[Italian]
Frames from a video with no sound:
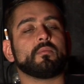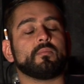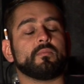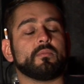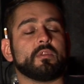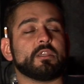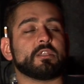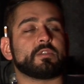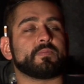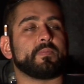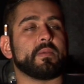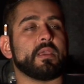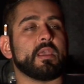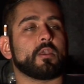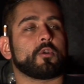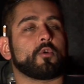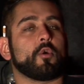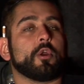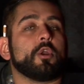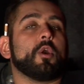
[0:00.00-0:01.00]
di
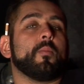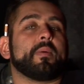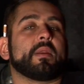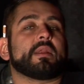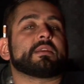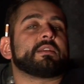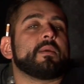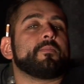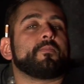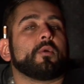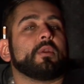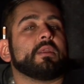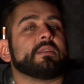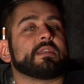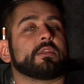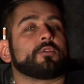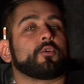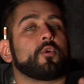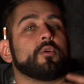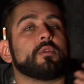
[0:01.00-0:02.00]
spicco, io per esempio ho
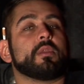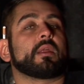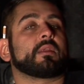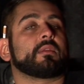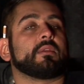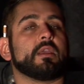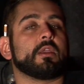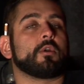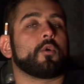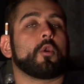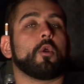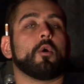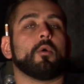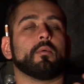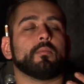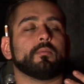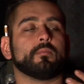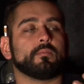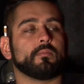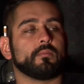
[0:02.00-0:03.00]
iniziato con gli articoli
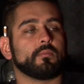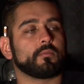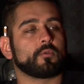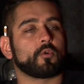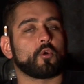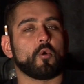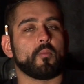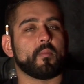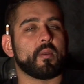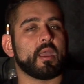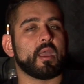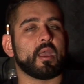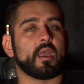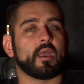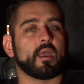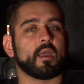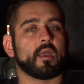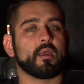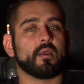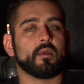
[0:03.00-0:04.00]

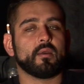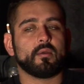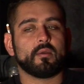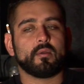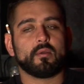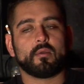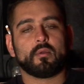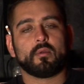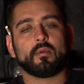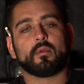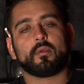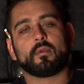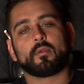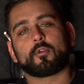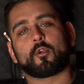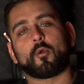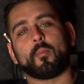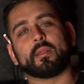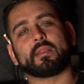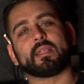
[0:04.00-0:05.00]
come,
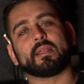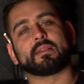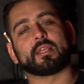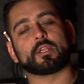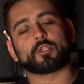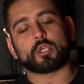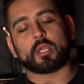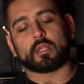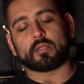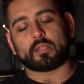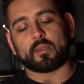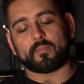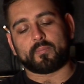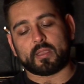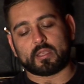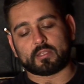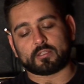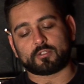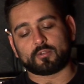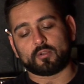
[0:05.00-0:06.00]
come tanta gente
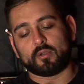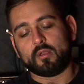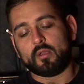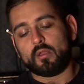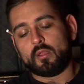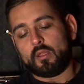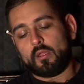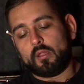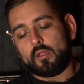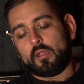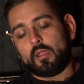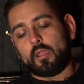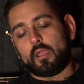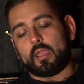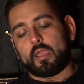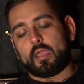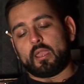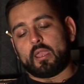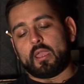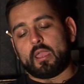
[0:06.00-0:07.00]
penso,
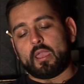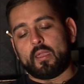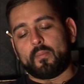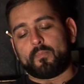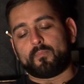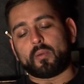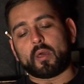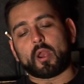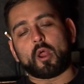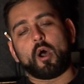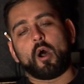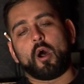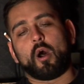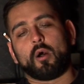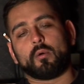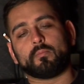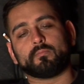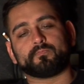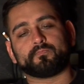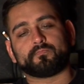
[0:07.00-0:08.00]
e,
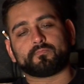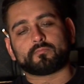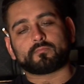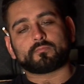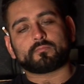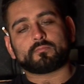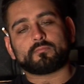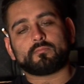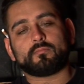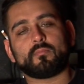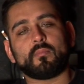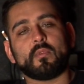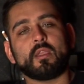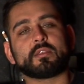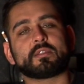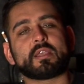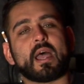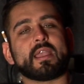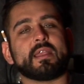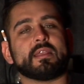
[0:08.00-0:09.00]
però
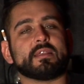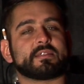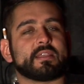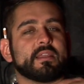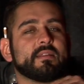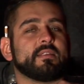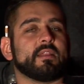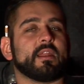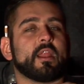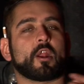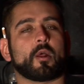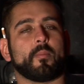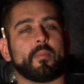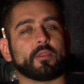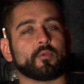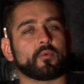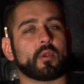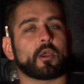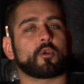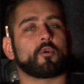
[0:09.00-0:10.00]
sai, senti la roba
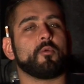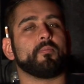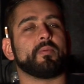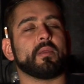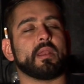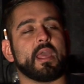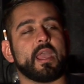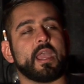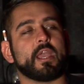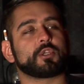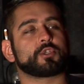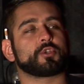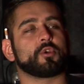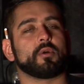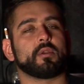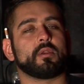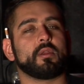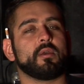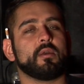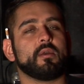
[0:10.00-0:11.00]
in una
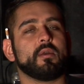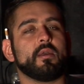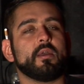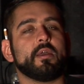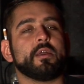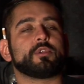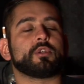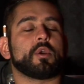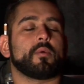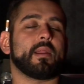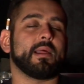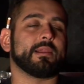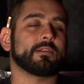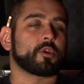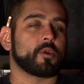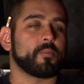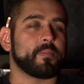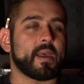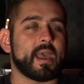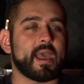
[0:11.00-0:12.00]
compilation, c'è un
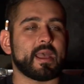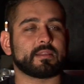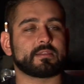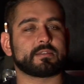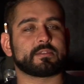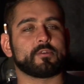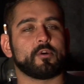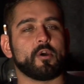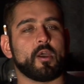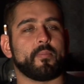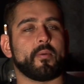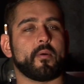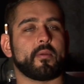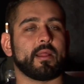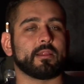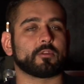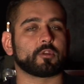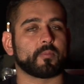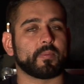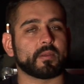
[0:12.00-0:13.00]
altro pezzo e poi un
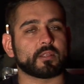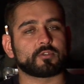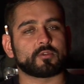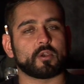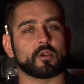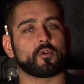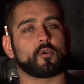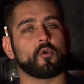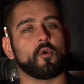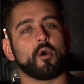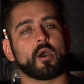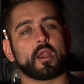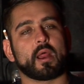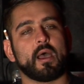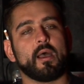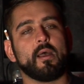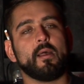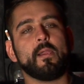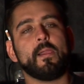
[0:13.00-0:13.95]
altro pezzo ancora